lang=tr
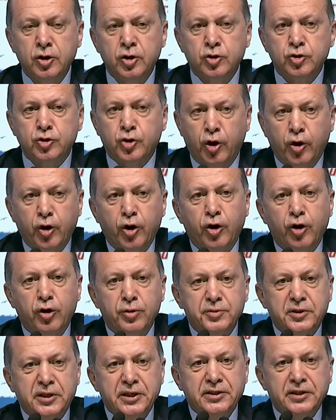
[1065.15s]
soruyorum
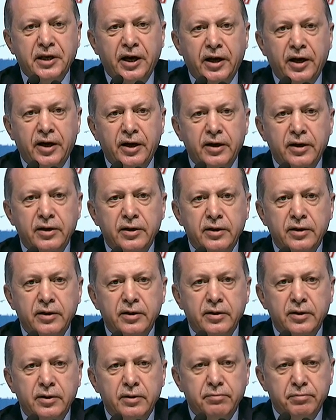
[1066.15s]
sizlere
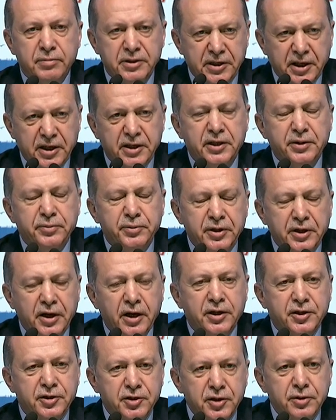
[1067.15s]
bize kibir
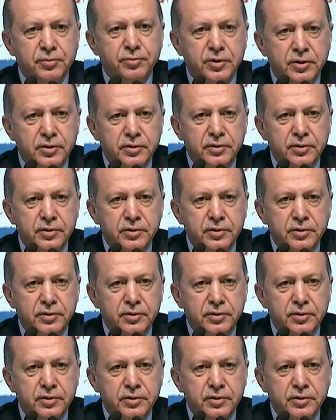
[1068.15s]
yakışır mı?